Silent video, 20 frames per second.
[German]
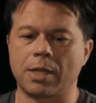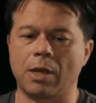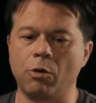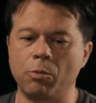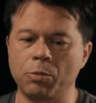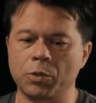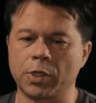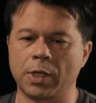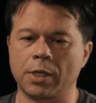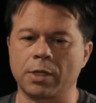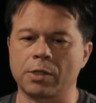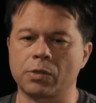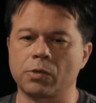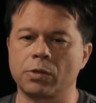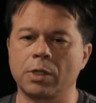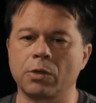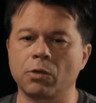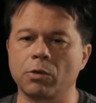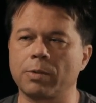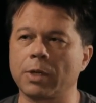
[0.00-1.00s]
der Umstand, dass
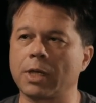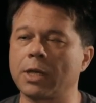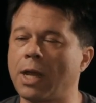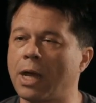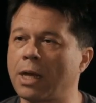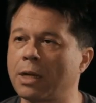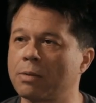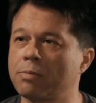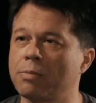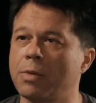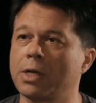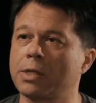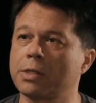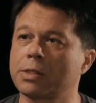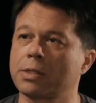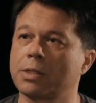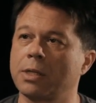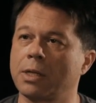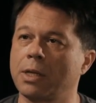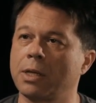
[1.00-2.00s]
du dir darüber Gedanken
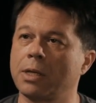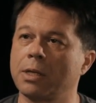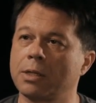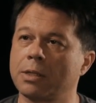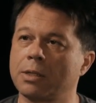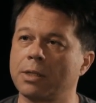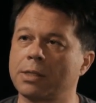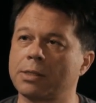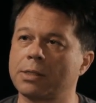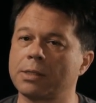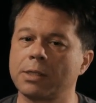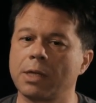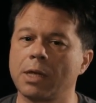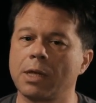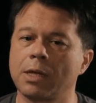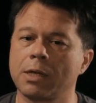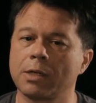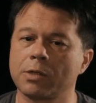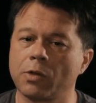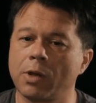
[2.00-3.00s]
machst, äh, das ist
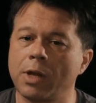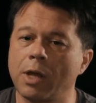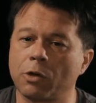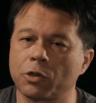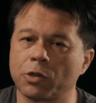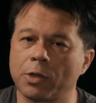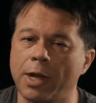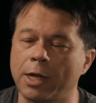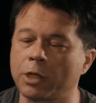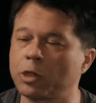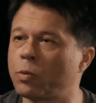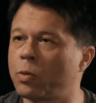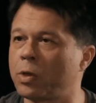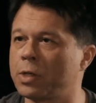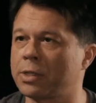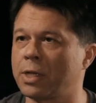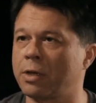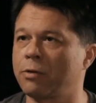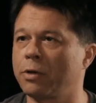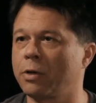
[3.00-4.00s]
ja, soll ja auch schon
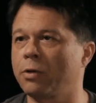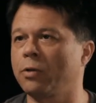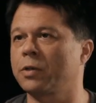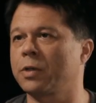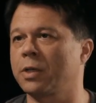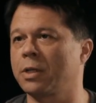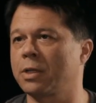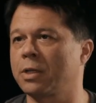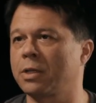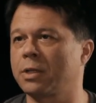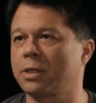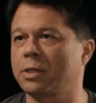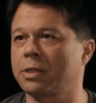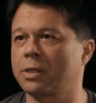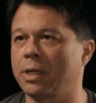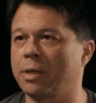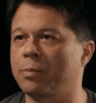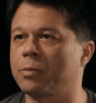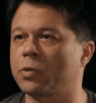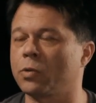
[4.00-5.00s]
Ansporn sein für Leute,
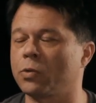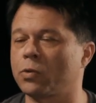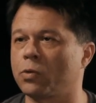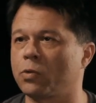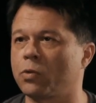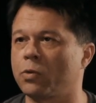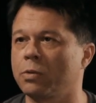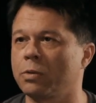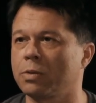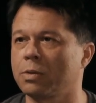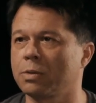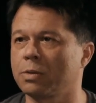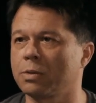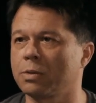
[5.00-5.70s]
das ebenso zu tun.